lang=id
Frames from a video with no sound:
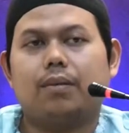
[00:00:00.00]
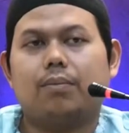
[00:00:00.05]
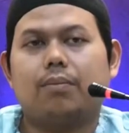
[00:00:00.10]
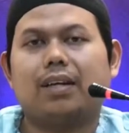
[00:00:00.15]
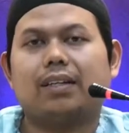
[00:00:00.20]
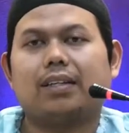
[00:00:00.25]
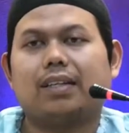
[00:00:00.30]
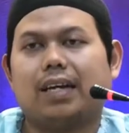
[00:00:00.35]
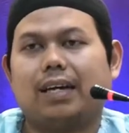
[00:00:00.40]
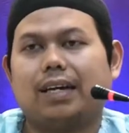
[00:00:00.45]

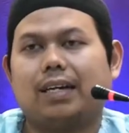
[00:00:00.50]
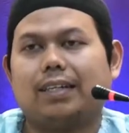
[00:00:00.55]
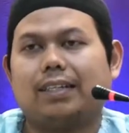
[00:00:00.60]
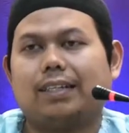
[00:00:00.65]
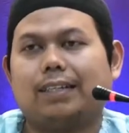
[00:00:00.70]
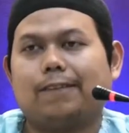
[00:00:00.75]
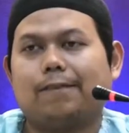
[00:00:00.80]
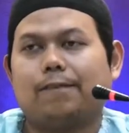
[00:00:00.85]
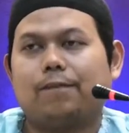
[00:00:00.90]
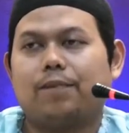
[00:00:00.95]

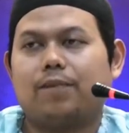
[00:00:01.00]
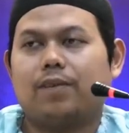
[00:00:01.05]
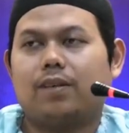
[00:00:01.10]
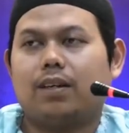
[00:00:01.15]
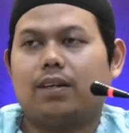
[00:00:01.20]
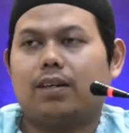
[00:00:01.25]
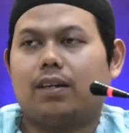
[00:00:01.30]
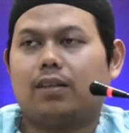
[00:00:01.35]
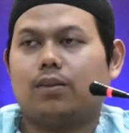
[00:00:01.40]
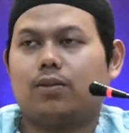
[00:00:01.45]
matahari
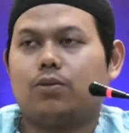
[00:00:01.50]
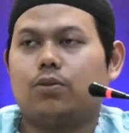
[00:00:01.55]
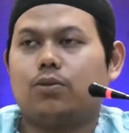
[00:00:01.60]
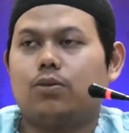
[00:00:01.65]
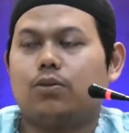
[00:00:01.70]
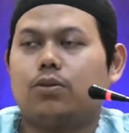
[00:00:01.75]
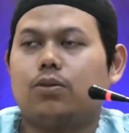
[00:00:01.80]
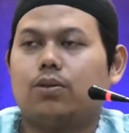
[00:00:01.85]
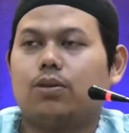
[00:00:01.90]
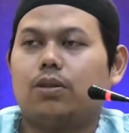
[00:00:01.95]

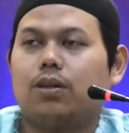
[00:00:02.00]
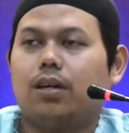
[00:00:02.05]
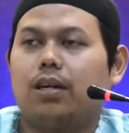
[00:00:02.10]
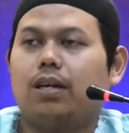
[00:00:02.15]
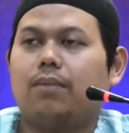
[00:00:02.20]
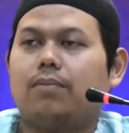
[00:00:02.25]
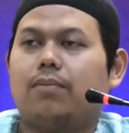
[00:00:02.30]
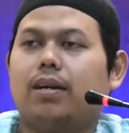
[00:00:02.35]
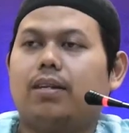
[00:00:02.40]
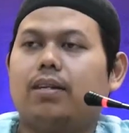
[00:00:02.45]
yaitu
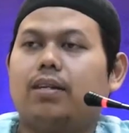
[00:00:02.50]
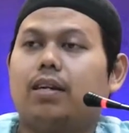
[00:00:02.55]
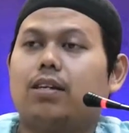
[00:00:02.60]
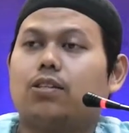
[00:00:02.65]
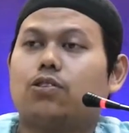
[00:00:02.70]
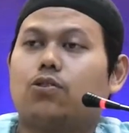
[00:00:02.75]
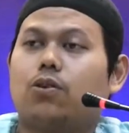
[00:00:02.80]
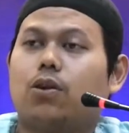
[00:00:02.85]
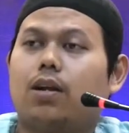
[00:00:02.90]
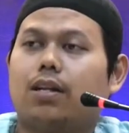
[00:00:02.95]
ima dia
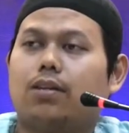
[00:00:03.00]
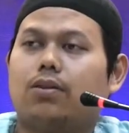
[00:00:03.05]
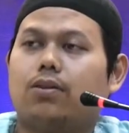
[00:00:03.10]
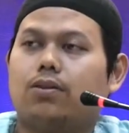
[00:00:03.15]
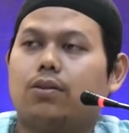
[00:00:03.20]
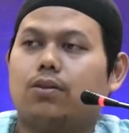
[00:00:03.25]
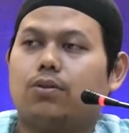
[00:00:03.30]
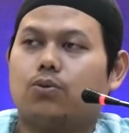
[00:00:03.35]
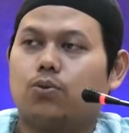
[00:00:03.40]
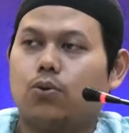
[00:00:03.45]
sholat
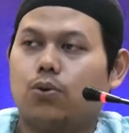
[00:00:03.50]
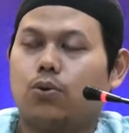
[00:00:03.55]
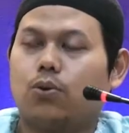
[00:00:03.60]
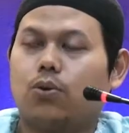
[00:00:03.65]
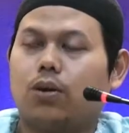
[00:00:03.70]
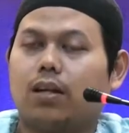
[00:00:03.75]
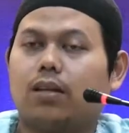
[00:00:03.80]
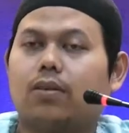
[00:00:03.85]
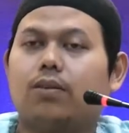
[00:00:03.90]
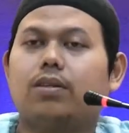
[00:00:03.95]

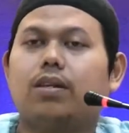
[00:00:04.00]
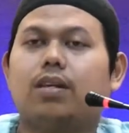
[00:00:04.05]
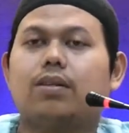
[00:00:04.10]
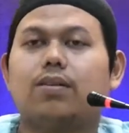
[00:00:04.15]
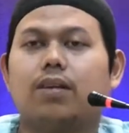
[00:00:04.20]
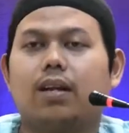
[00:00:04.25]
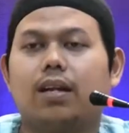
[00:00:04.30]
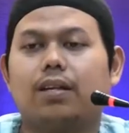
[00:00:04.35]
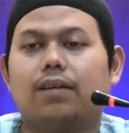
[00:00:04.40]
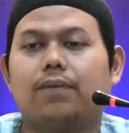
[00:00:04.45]
zuhur atau dia
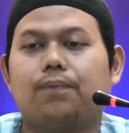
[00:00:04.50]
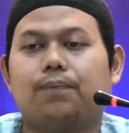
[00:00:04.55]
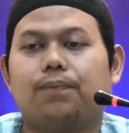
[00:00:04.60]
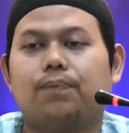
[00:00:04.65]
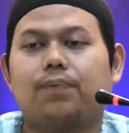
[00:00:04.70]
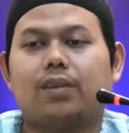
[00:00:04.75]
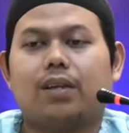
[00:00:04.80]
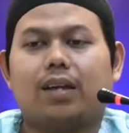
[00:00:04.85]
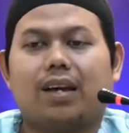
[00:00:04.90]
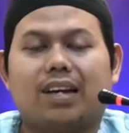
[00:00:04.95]
sholat
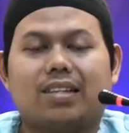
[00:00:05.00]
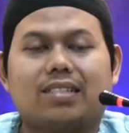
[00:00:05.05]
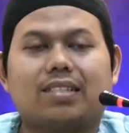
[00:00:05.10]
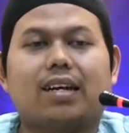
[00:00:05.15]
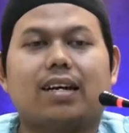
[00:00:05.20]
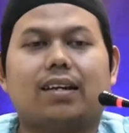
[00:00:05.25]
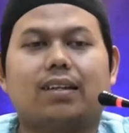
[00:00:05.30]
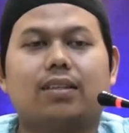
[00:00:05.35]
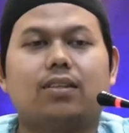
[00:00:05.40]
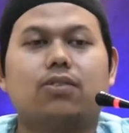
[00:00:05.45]

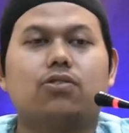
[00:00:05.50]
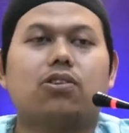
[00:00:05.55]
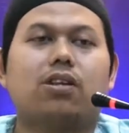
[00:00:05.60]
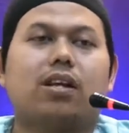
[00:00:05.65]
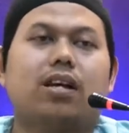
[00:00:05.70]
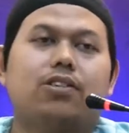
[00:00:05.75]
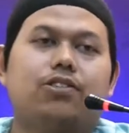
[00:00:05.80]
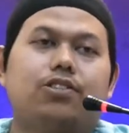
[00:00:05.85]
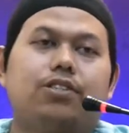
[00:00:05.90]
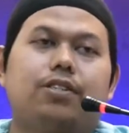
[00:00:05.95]
asar itu
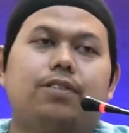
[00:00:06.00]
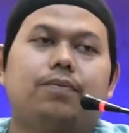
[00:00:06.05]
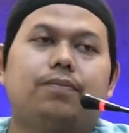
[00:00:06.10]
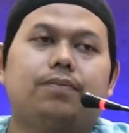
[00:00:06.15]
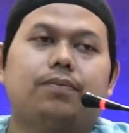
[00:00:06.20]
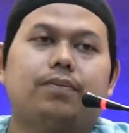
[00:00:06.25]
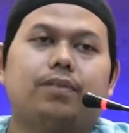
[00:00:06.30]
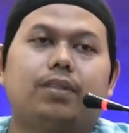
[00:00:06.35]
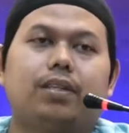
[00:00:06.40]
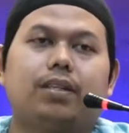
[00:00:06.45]
sholat ashi
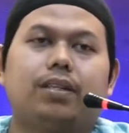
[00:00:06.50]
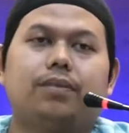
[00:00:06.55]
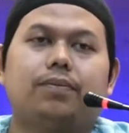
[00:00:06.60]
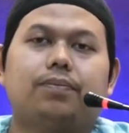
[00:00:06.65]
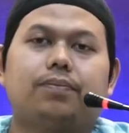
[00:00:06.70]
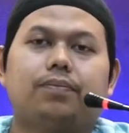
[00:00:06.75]
ya